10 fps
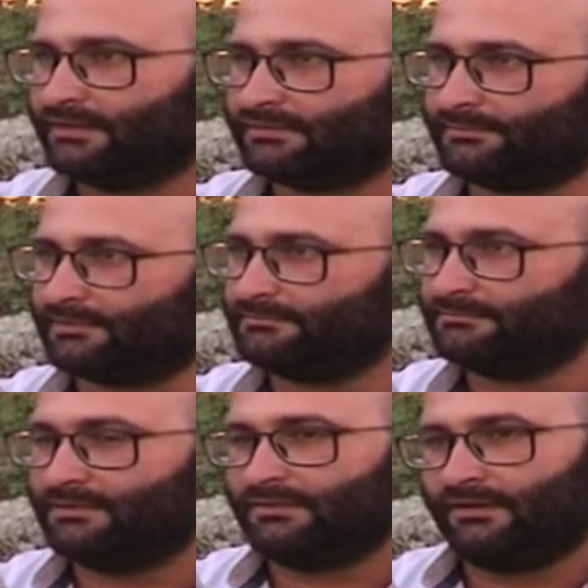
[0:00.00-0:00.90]
تمام
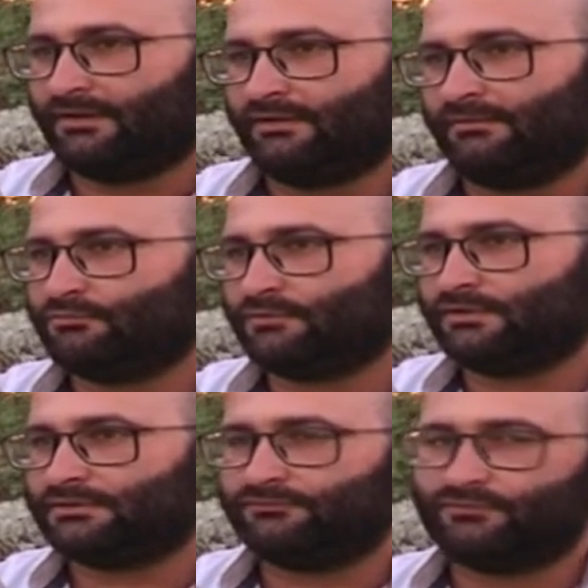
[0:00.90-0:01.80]
آه،
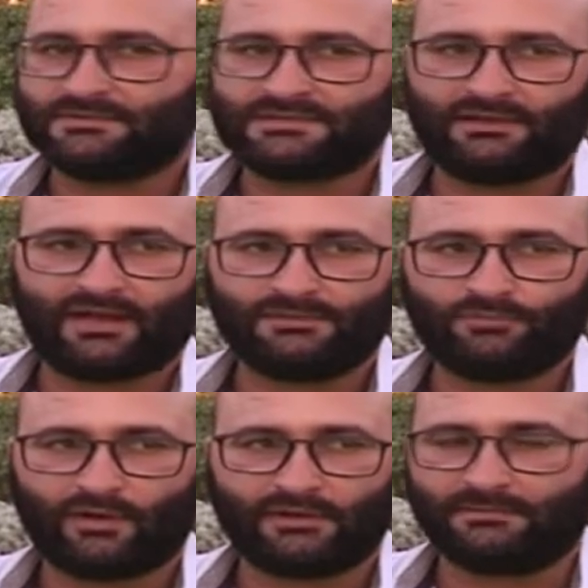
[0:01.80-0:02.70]
ممكن تتفقوا مثلا لحد
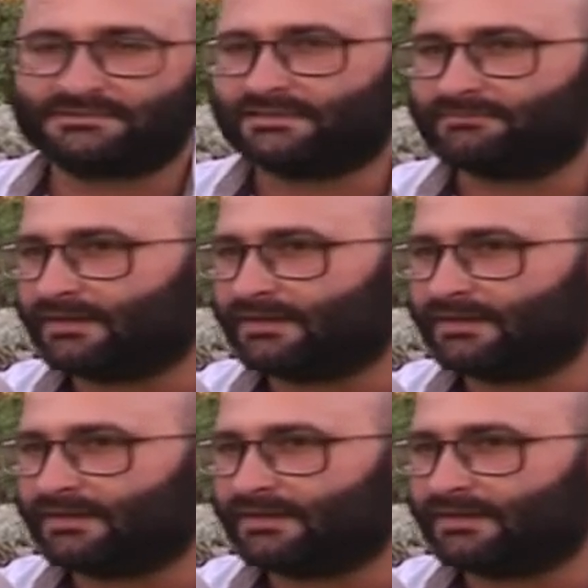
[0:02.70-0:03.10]
معين مثلا 80%